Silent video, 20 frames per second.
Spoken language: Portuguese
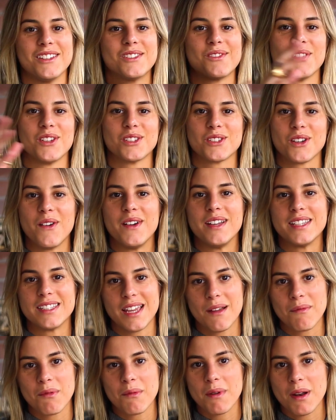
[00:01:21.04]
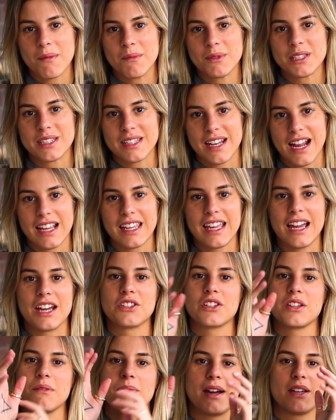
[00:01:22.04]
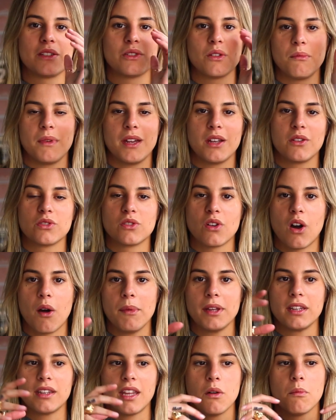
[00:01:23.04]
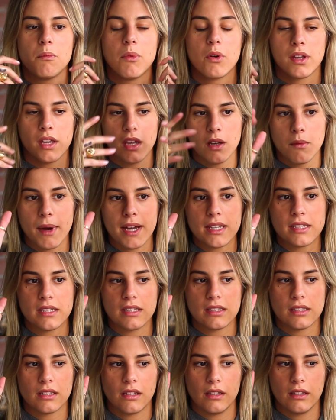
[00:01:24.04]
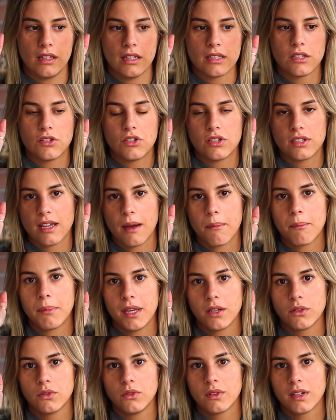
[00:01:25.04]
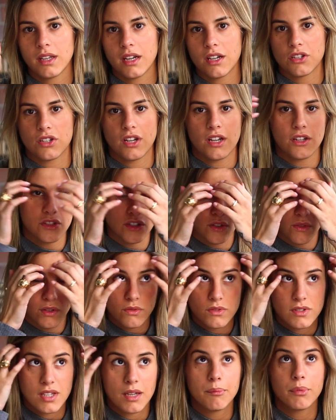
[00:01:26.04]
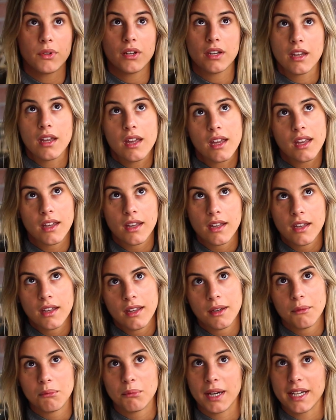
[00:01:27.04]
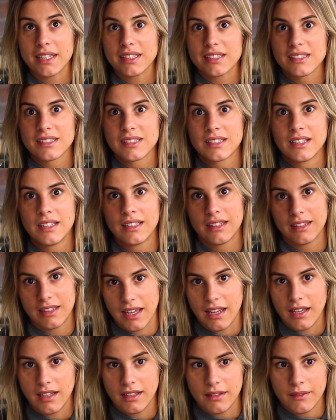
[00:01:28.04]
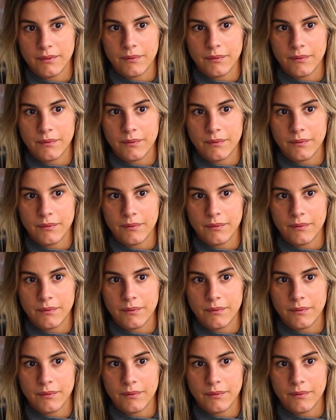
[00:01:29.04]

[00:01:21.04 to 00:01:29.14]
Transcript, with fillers: Isso foi só um exemplo para mostrar que acho que mais ou menos o homem tem um pouquinho mais desse, desse desapego do que a gente. Eu não sei porquê, mas tem.